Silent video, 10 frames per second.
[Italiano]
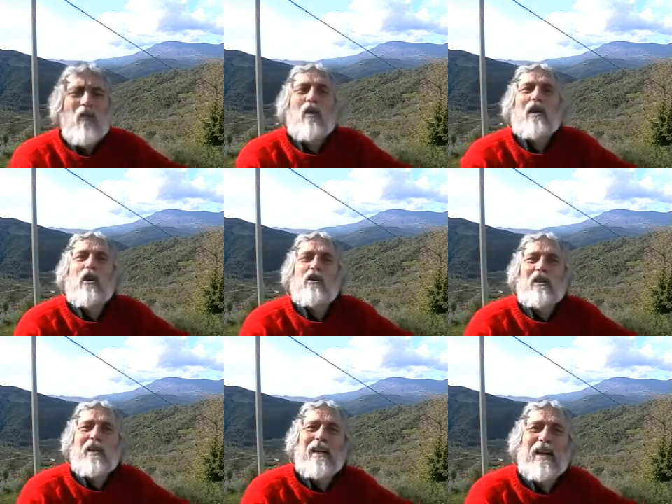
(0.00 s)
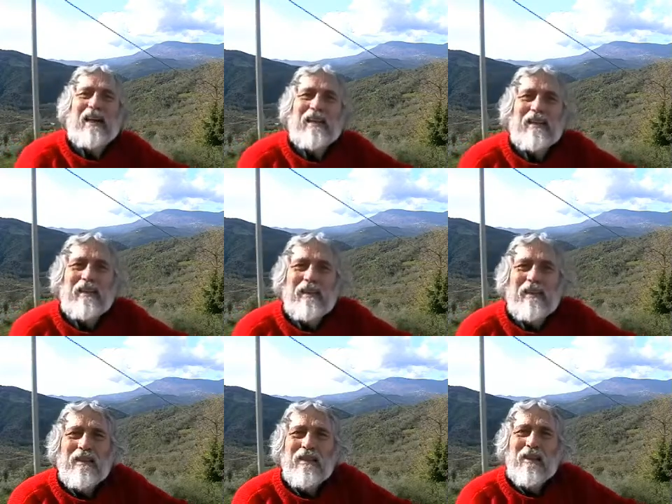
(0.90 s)
un qualcosa di reale,
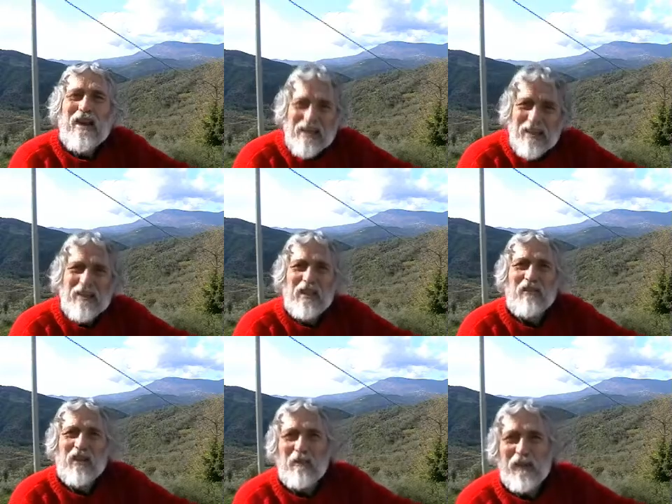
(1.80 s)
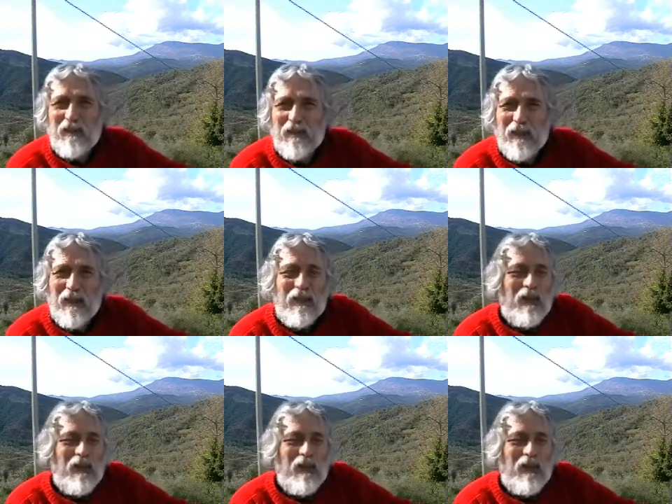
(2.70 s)
che esiste veramente,